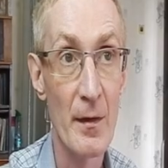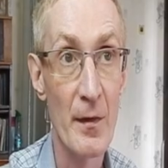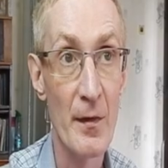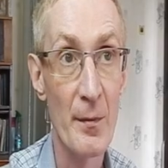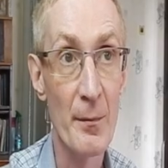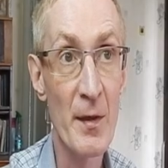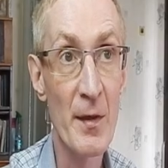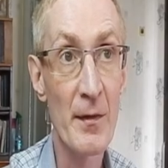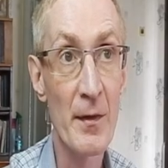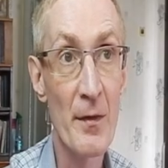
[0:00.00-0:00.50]

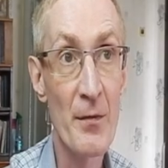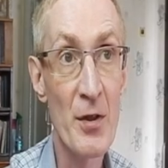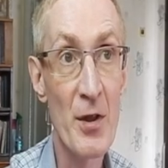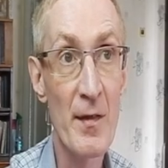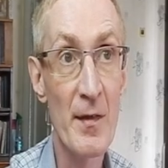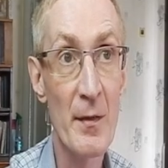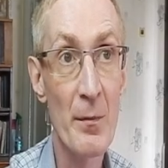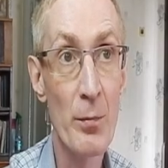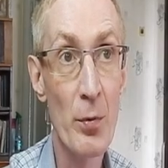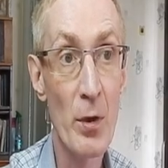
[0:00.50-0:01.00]
Смысла в
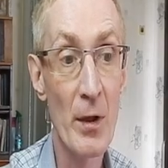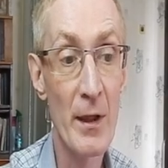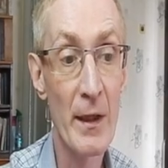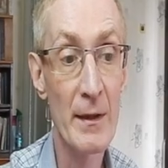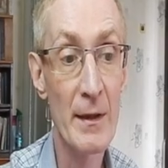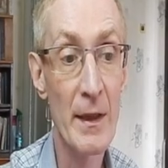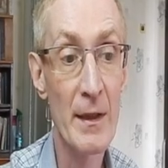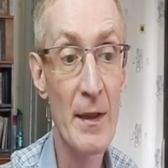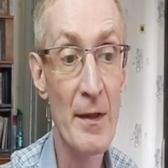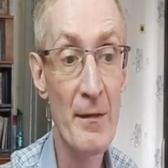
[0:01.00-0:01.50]
жизни боли
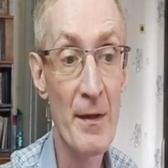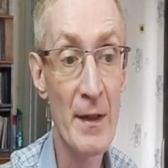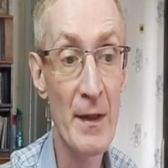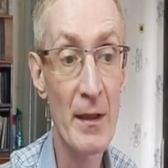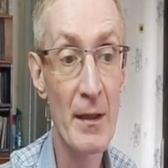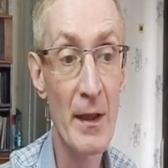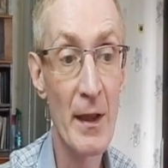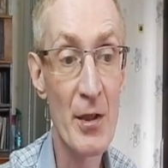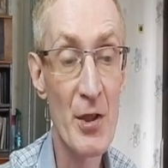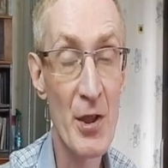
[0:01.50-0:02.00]
она не
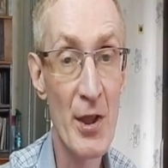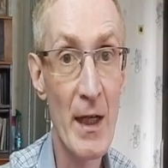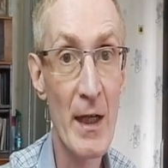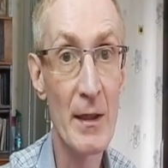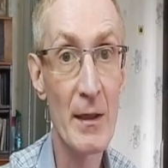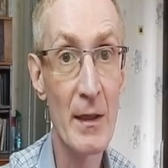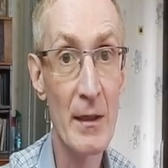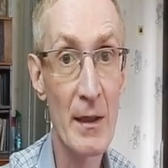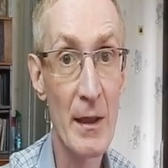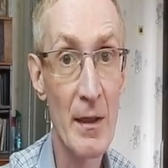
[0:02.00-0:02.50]
видит и
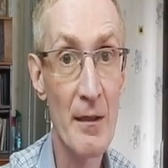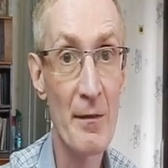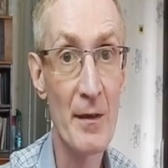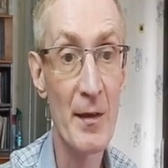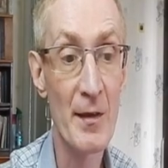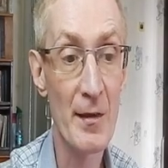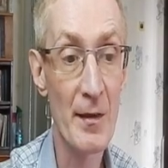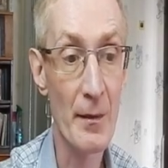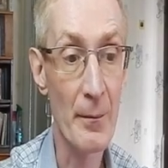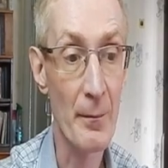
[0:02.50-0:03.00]
решает
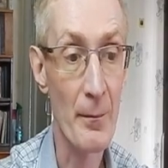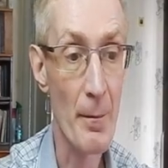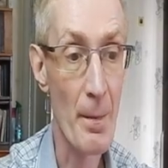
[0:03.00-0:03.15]
отравиться.